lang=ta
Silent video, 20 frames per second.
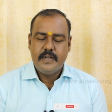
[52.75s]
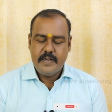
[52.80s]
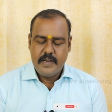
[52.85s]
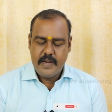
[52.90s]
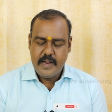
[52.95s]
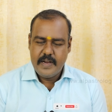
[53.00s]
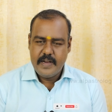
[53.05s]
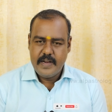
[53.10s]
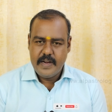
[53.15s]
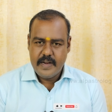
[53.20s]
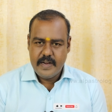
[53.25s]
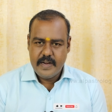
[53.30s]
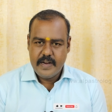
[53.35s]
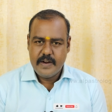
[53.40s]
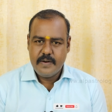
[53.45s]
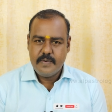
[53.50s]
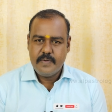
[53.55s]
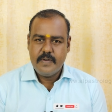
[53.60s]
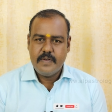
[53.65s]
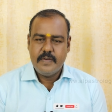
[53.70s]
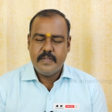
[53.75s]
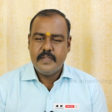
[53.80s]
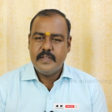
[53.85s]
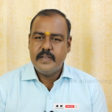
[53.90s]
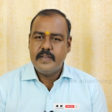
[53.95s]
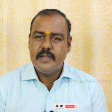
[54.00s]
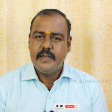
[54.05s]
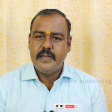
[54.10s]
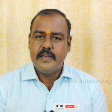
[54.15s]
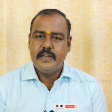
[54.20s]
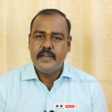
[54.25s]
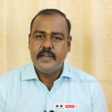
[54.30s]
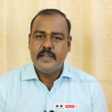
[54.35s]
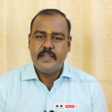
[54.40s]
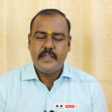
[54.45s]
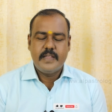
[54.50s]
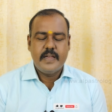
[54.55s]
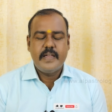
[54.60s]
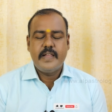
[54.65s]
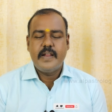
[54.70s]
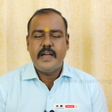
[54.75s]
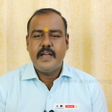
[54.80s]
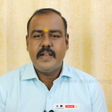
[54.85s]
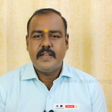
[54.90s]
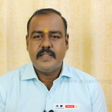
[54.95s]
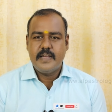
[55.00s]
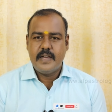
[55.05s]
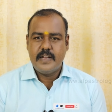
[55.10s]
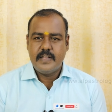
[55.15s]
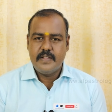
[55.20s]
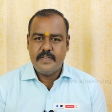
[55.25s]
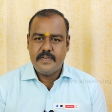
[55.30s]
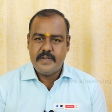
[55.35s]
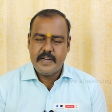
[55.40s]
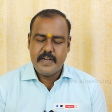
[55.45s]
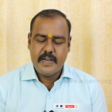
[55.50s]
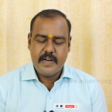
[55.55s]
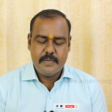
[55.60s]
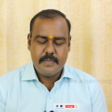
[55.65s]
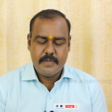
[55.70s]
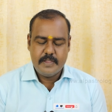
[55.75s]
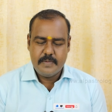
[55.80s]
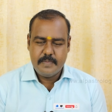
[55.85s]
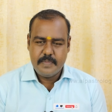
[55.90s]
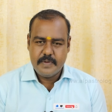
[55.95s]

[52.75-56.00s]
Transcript: நேற்றைய நிகழ்வில் வந்து தைராயிர் சார்ந்த விஷயங்களை பற்றி